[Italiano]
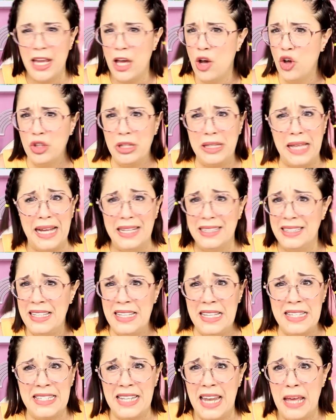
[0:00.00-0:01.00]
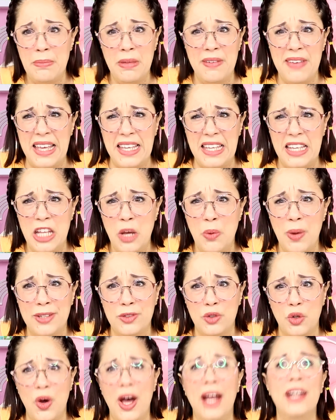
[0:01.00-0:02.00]
Ne ho tanti di slime vecchi di
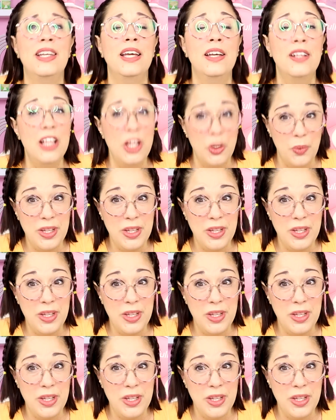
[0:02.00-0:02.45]
4 anni,